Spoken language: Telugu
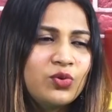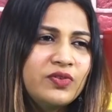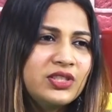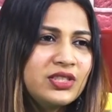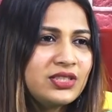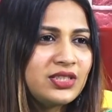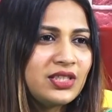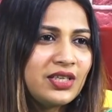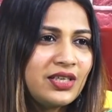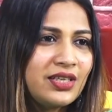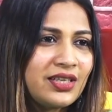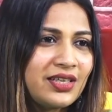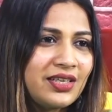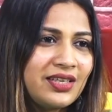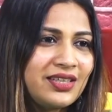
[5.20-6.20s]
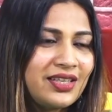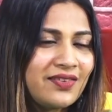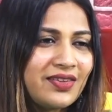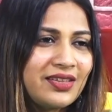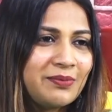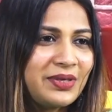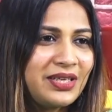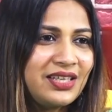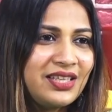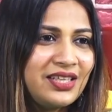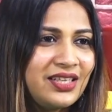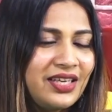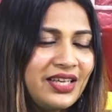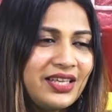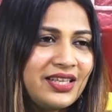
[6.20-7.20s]
మూవీస్ ఇస్తానంటారండి తర్వాత మళ్ళీ
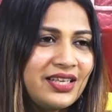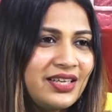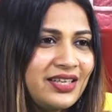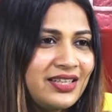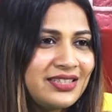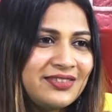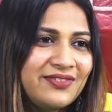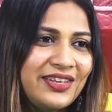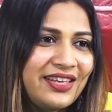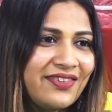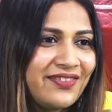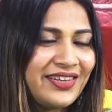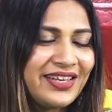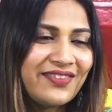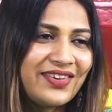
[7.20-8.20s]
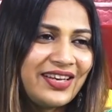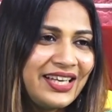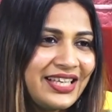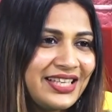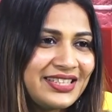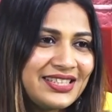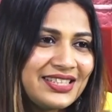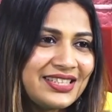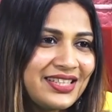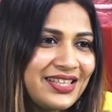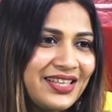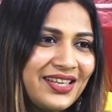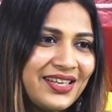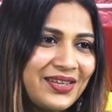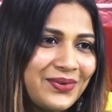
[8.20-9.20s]
లేదన్నేసి వేరే వేరే వాళ్ళకి
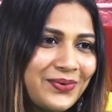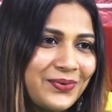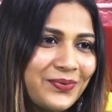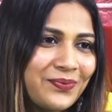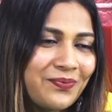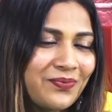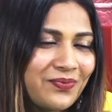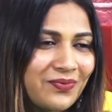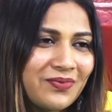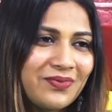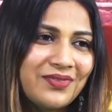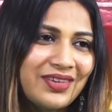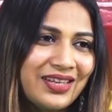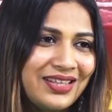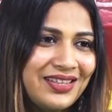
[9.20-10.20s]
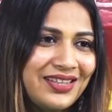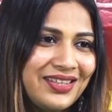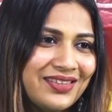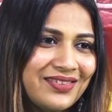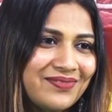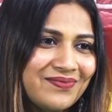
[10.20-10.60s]
ఇచ్చేసానంటారు అంది